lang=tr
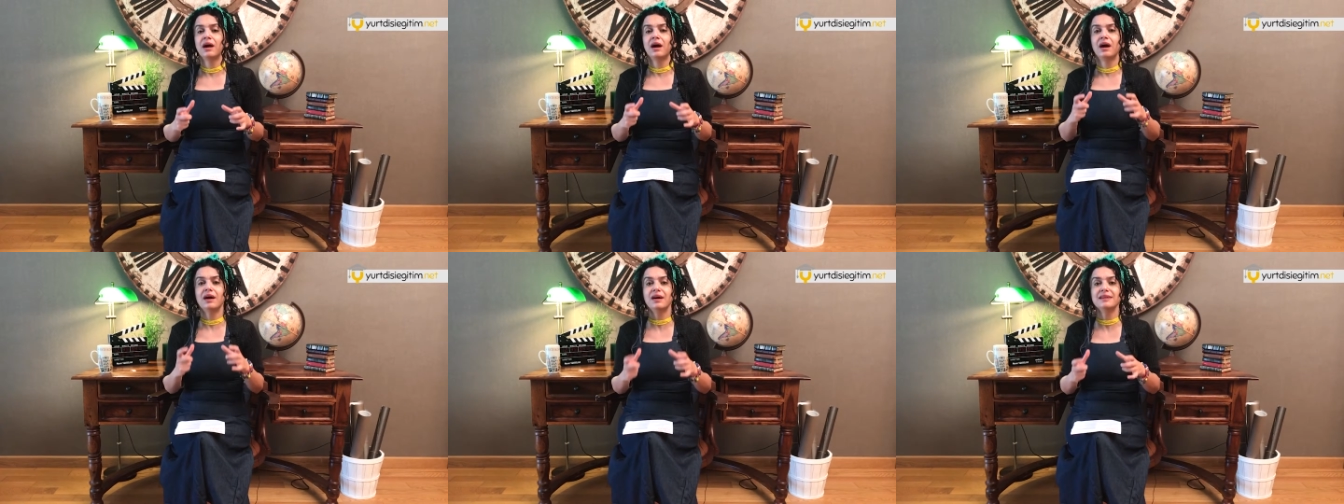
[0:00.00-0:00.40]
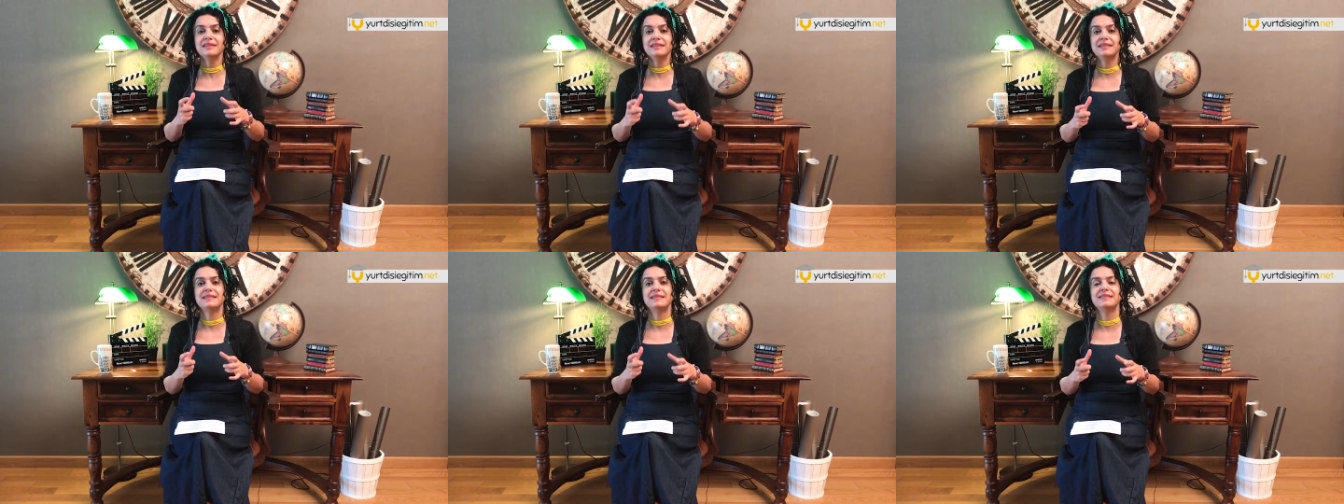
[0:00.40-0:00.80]

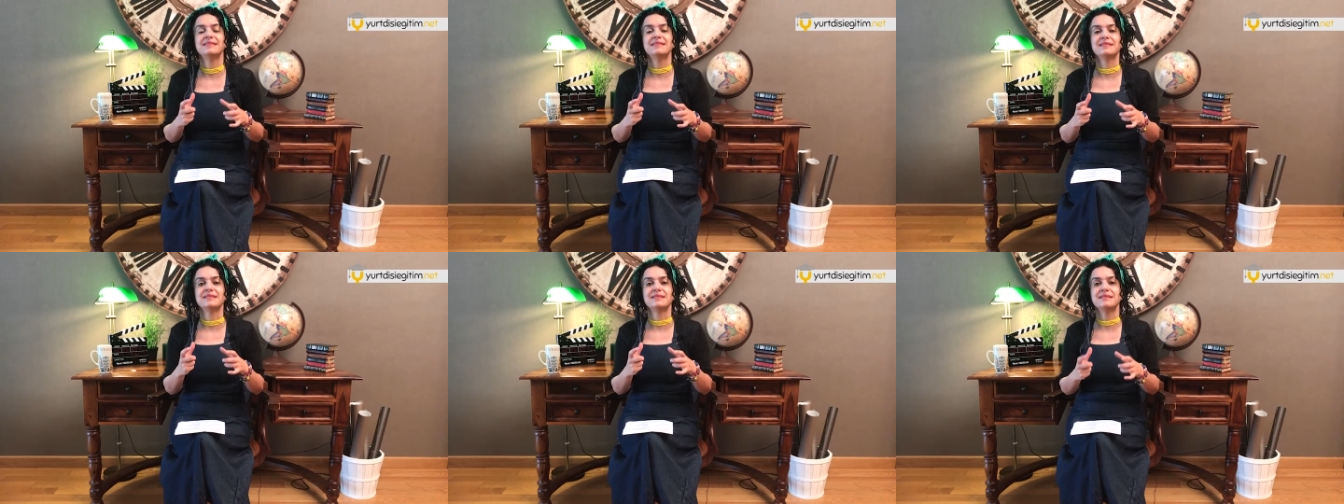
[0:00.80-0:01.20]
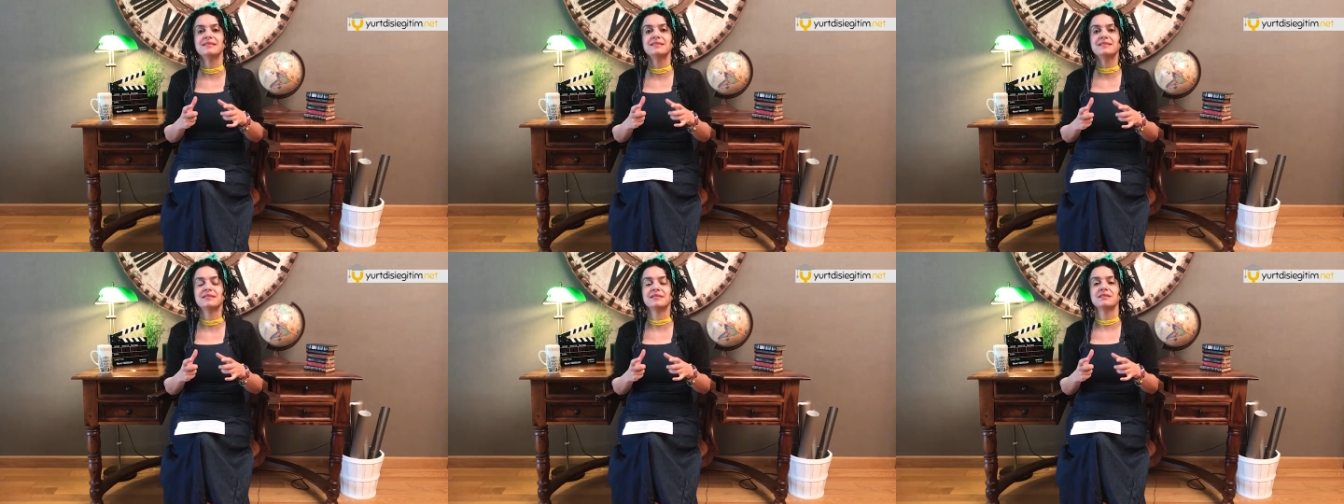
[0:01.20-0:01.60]
hangisi
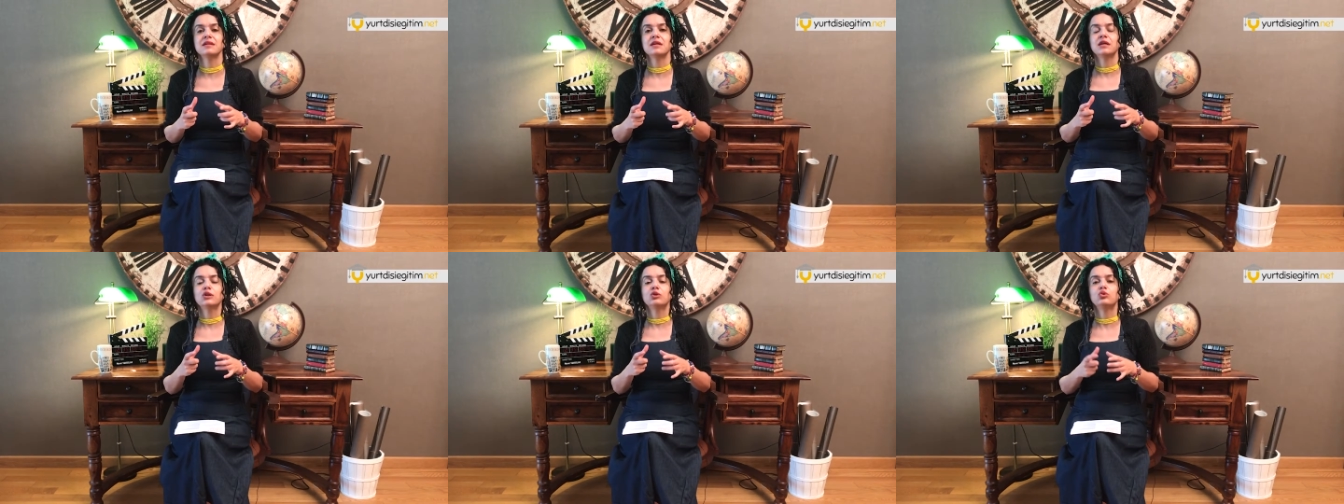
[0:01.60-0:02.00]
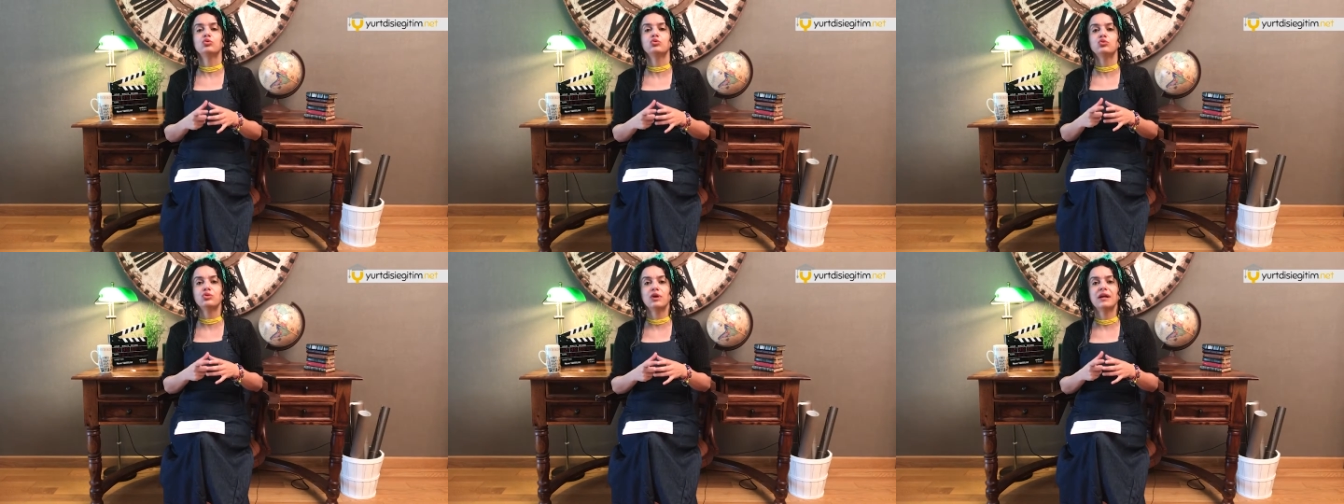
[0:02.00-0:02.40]
sizin
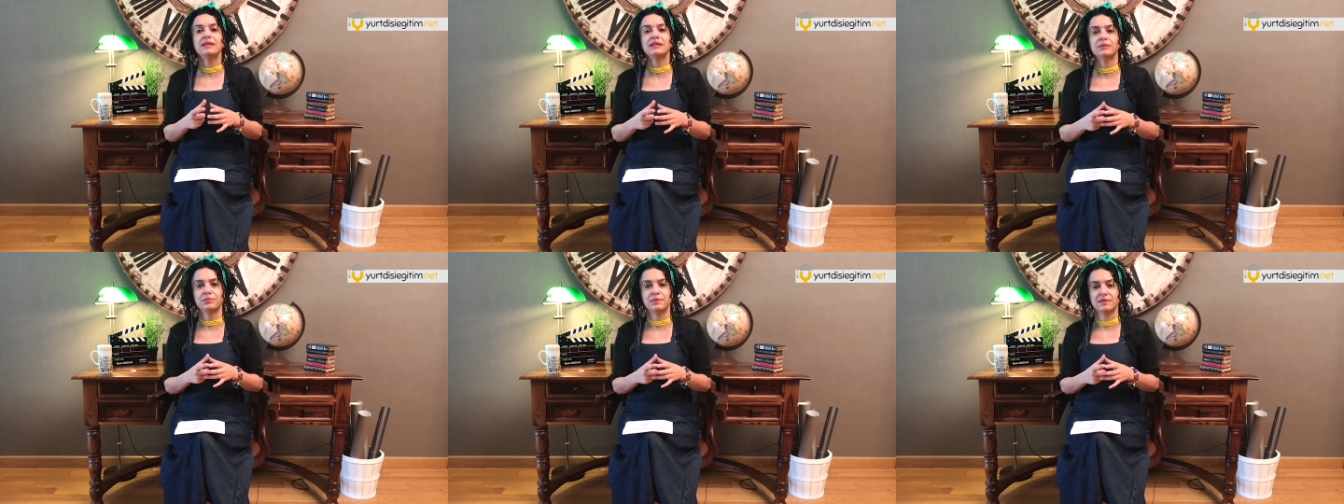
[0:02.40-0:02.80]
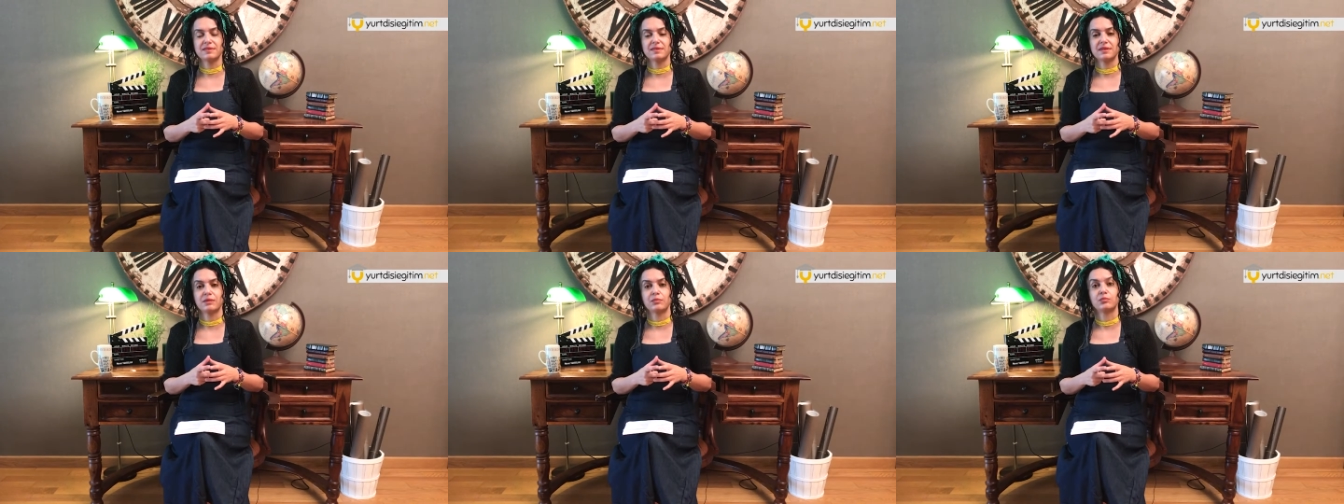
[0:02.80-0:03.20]
kültürel
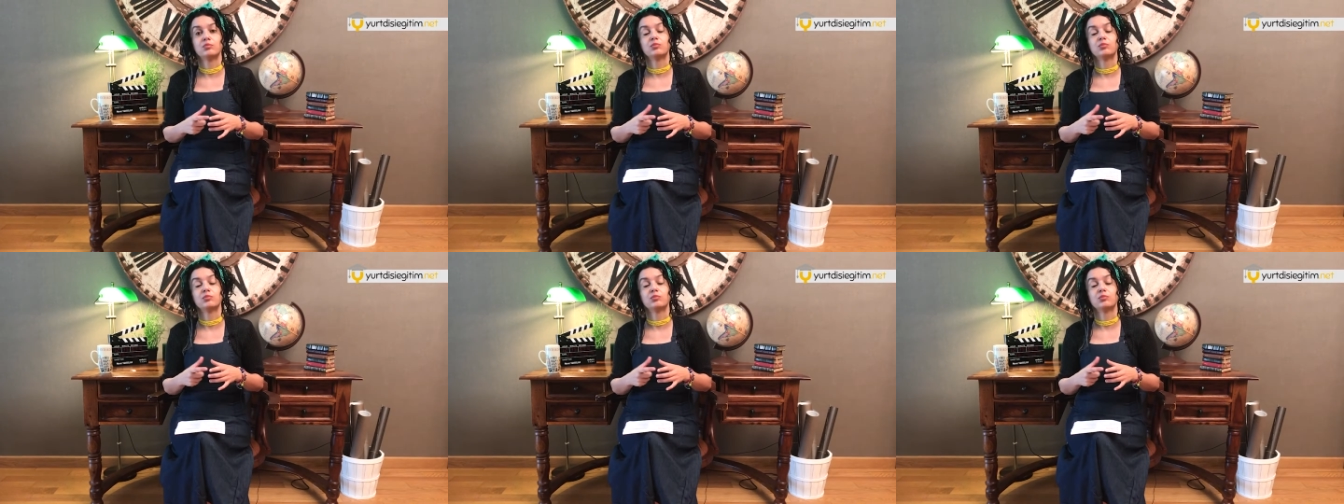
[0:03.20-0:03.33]
yapınıza